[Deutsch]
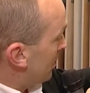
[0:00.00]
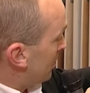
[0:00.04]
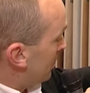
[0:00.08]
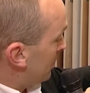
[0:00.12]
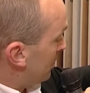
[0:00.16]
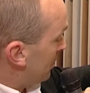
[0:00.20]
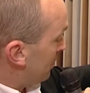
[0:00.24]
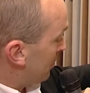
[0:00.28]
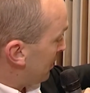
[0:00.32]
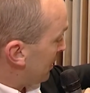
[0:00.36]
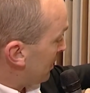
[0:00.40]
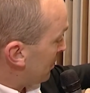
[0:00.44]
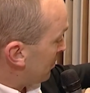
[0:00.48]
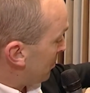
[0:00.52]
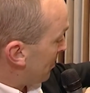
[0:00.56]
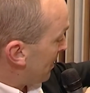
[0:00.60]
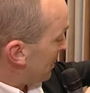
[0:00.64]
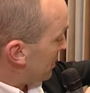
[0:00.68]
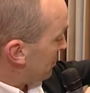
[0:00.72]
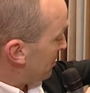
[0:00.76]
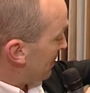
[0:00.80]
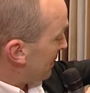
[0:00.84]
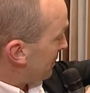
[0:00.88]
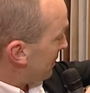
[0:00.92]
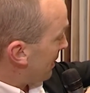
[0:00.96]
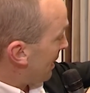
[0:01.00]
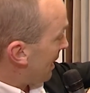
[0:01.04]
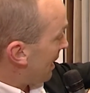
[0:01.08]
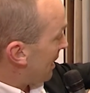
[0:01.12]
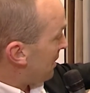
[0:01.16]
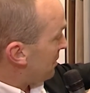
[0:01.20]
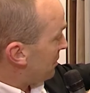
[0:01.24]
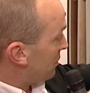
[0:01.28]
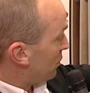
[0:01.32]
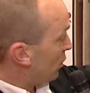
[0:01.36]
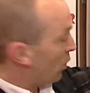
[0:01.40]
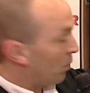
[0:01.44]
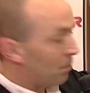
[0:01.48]
Sie bringen zum Beispiel eine
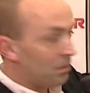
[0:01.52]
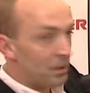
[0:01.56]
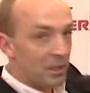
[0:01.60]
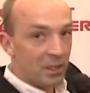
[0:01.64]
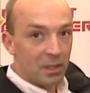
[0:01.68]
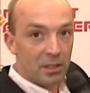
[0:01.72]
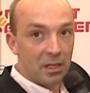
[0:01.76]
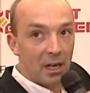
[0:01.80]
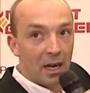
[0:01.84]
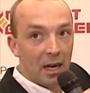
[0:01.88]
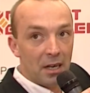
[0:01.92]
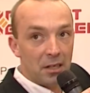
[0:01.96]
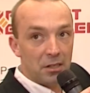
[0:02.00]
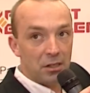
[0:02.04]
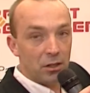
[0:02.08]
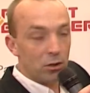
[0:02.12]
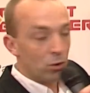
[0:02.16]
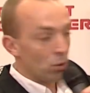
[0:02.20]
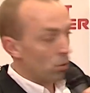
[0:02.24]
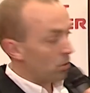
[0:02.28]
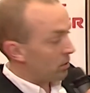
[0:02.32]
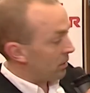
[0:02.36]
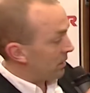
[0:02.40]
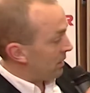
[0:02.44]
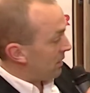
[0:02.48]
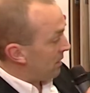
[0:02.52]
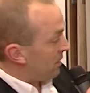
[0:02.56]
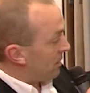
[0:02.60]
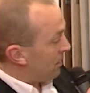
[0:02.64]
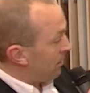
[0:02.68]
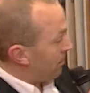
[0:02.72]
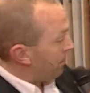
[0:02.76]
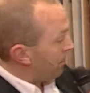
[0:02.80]
Eiche-Optik in eine Eiche dunkel.